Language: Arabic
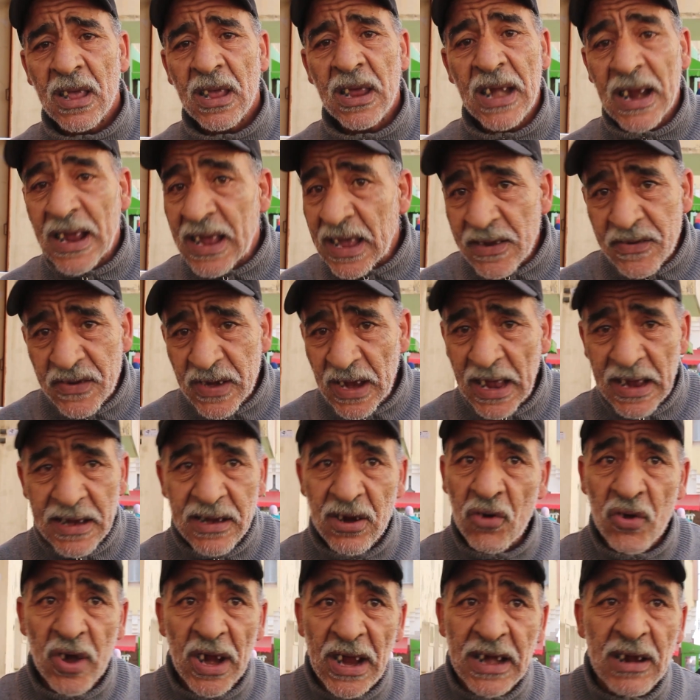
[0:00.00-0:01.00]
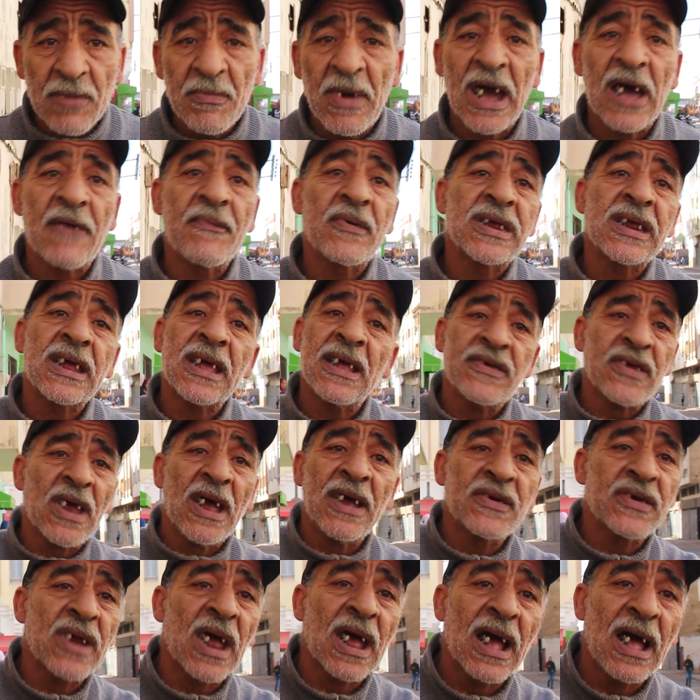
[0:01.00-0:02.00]
الا كان شي حاجه اخرى حنا ما عارفينش كان شي
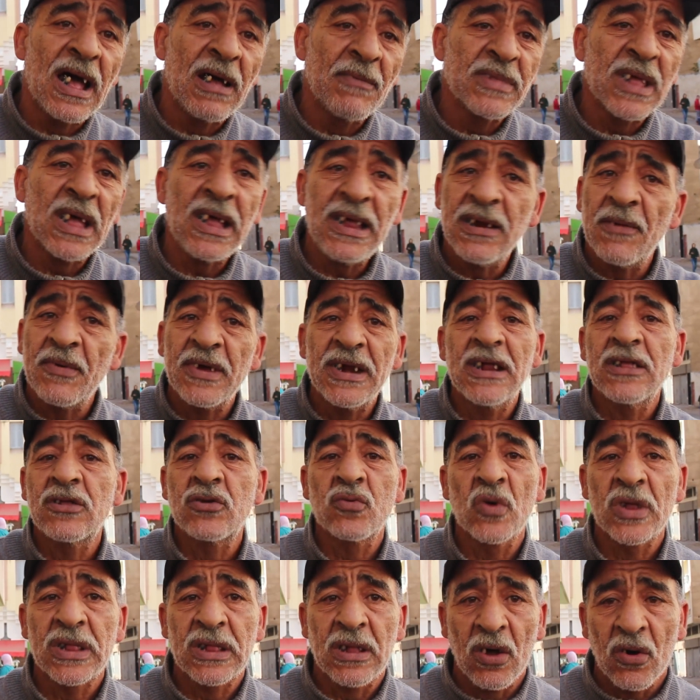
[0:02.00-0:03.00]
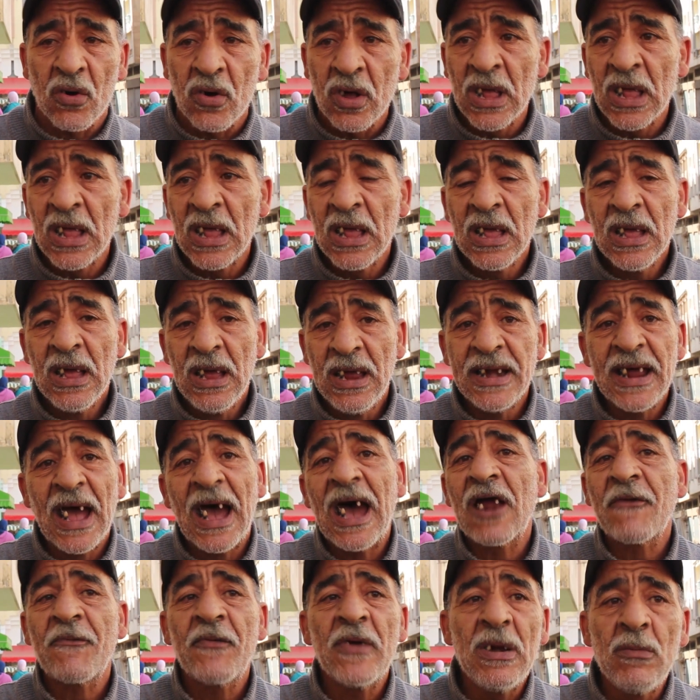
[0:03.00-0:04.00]
حاجه غامضه حنا بغينا نتوضحوا حنا
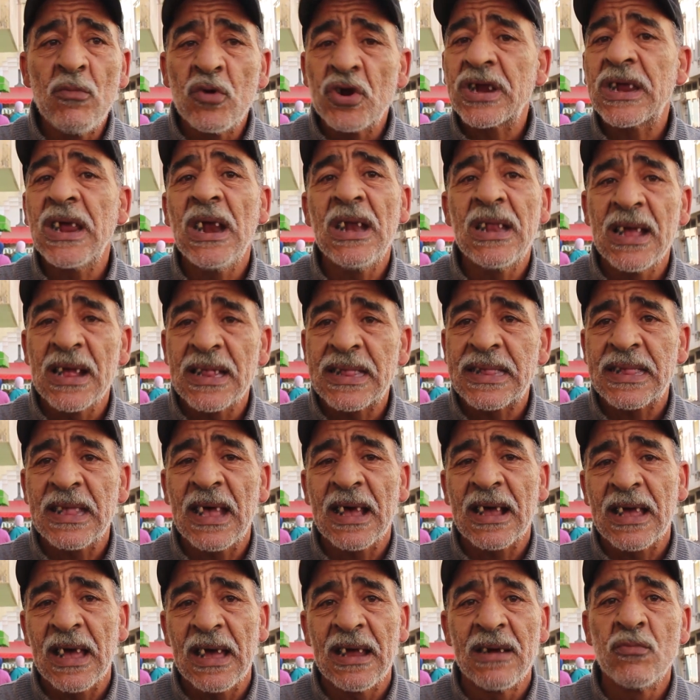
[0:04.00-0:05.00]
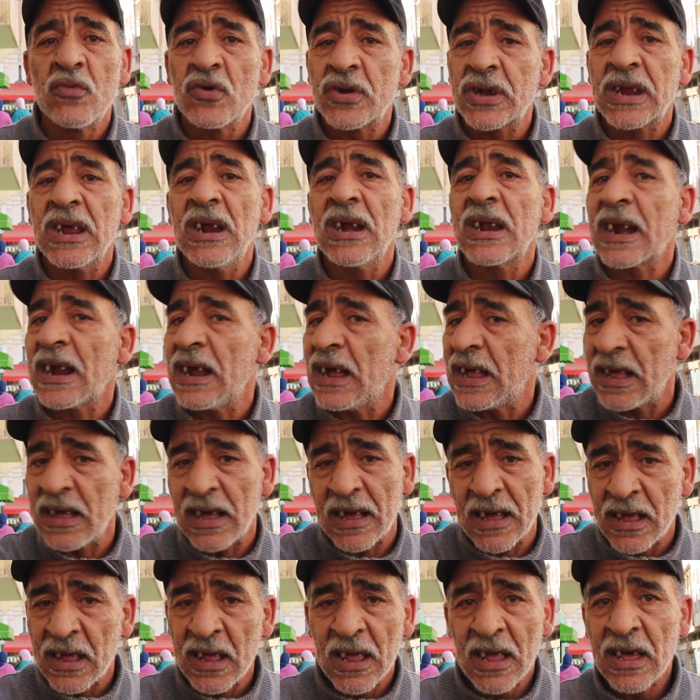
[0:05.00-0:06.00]
عارفين المشكل ديال السكن المشكل
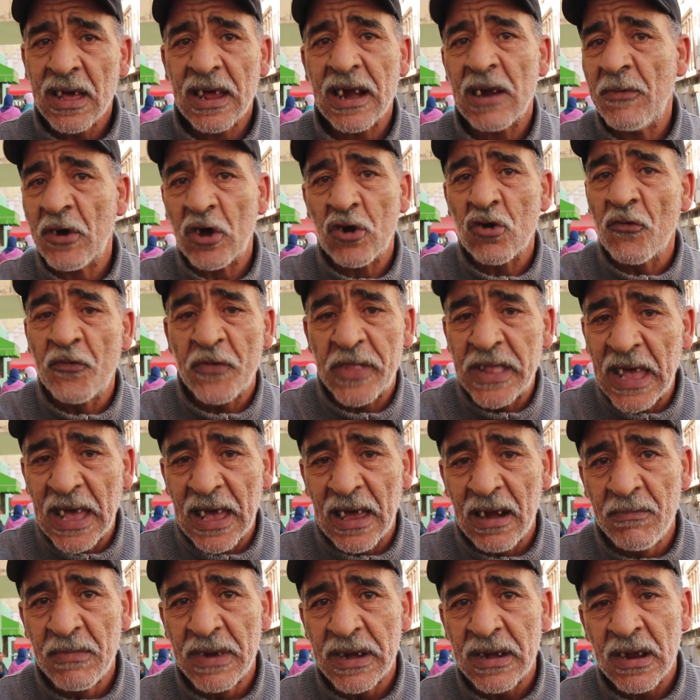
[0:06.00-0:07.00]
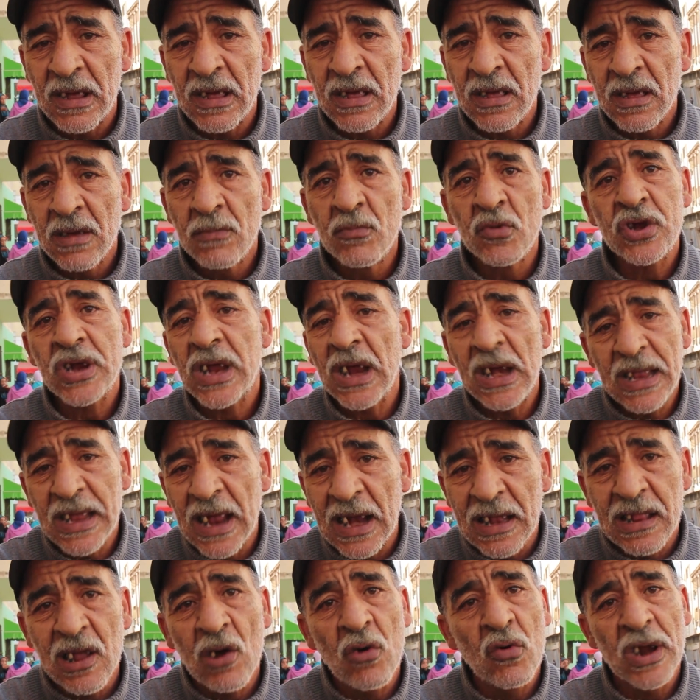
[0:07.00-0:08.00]
راه راه معروف ديال من المشكل
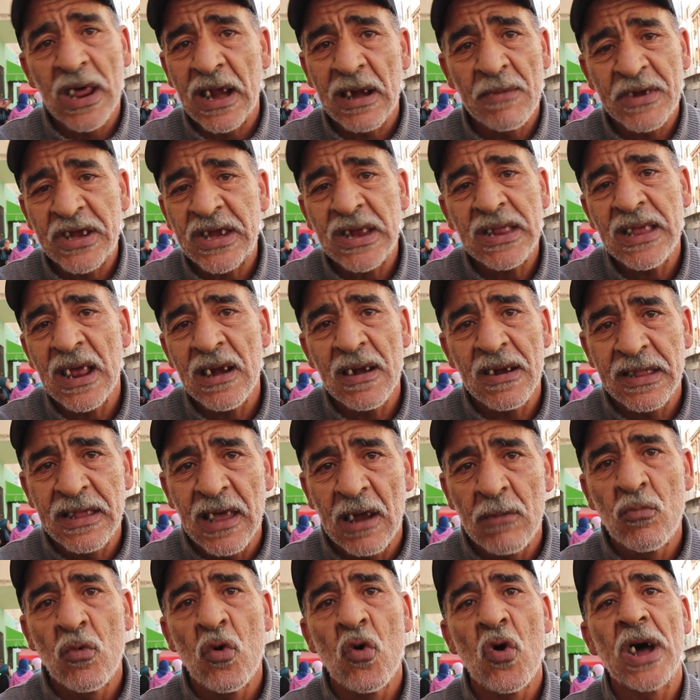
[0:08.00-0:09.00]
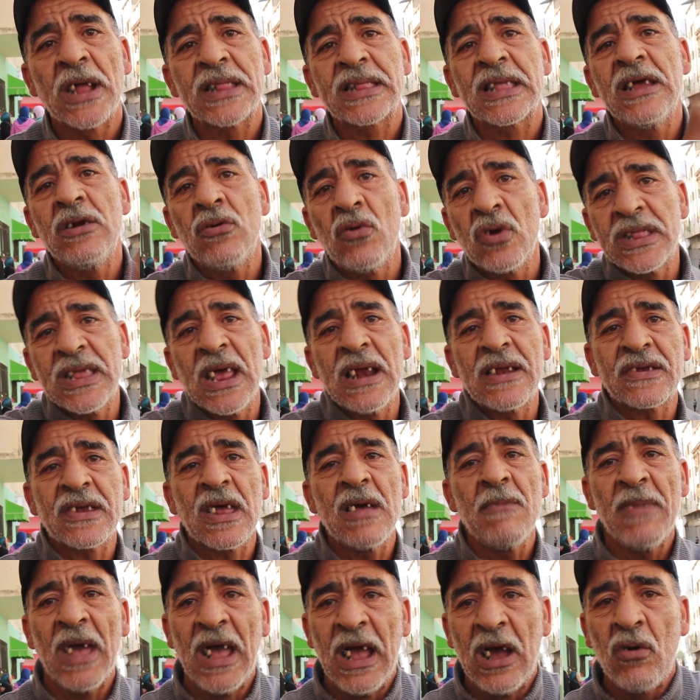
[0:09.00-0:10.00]
ديال الدوله راه ماشي ديال ديال المواطن ولا ديال
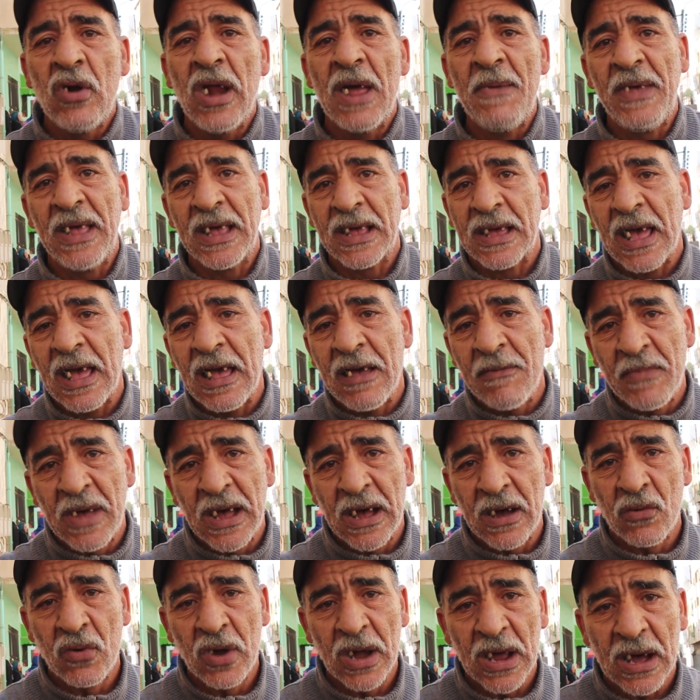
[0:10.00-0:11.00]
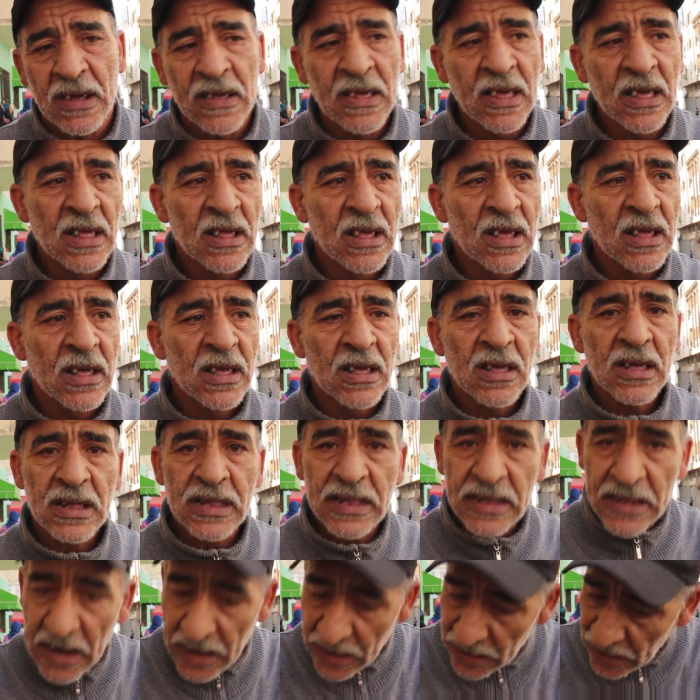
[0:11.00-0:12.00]
الجماعه ولا المحكمه ولا
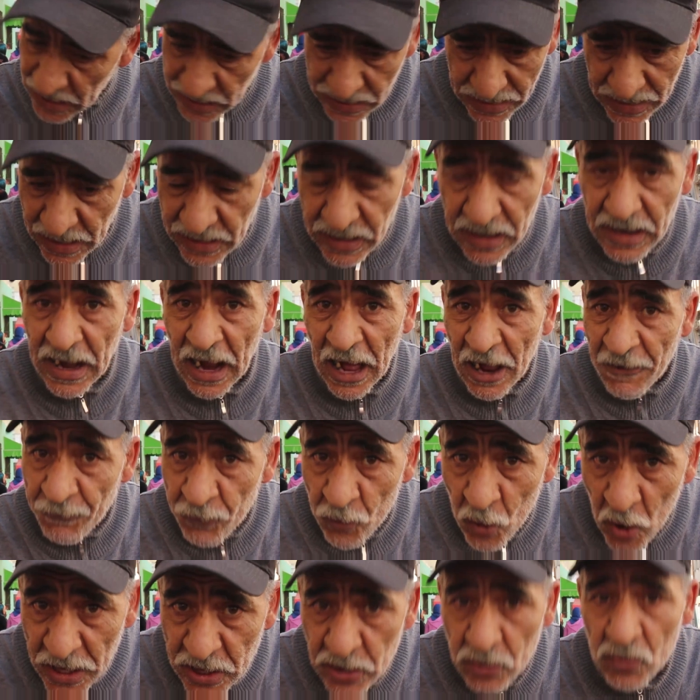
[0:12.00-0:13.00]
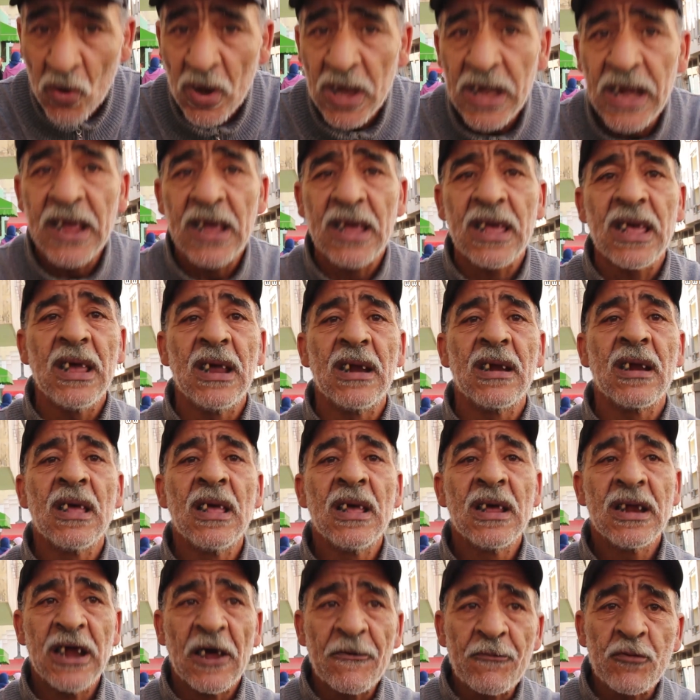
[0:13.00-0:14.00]
خصنا خصنا نعرفوا اشنو اللي كاين
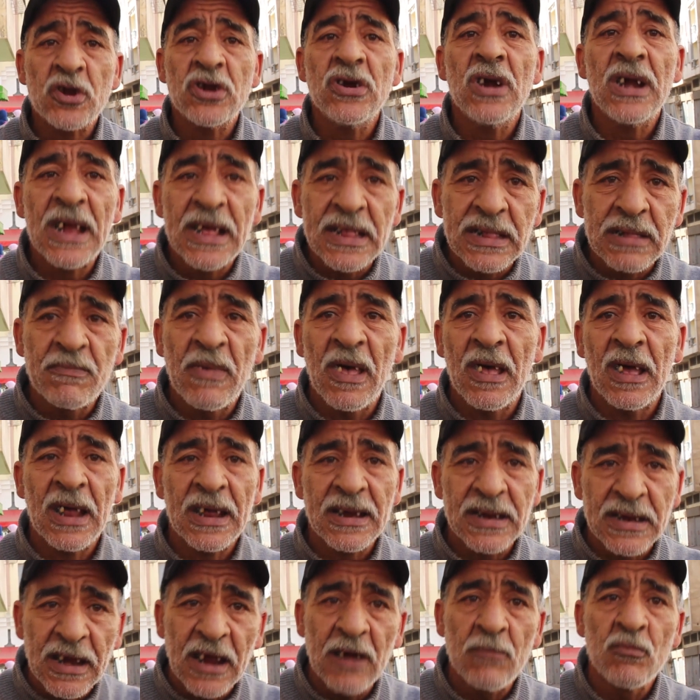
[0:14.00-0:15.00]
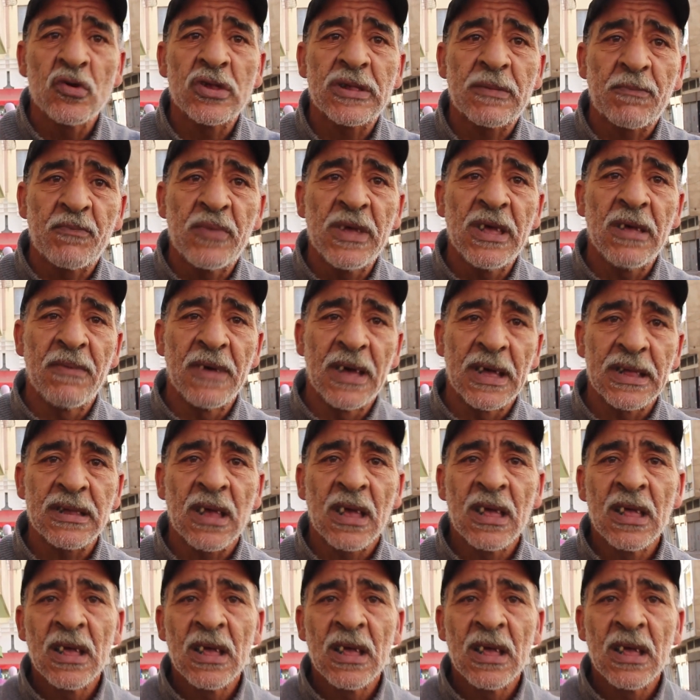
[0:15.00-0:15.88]
نعرفوا شنو الاسباب اشنو المسببات